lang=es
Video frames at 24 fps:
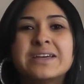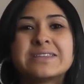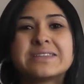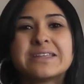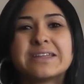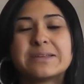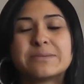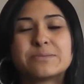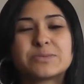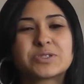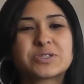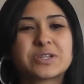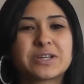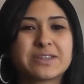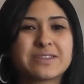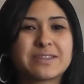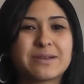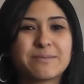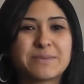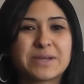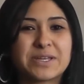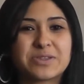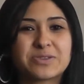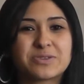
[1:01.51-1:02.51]
Tenemos
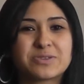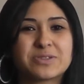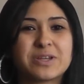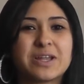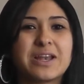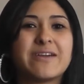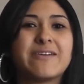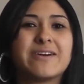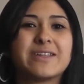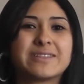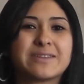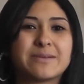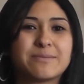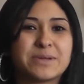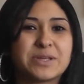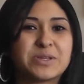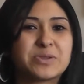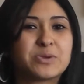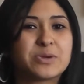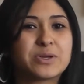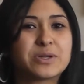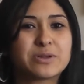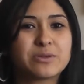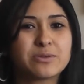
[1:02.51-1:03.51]
tratamientos de levantamiento de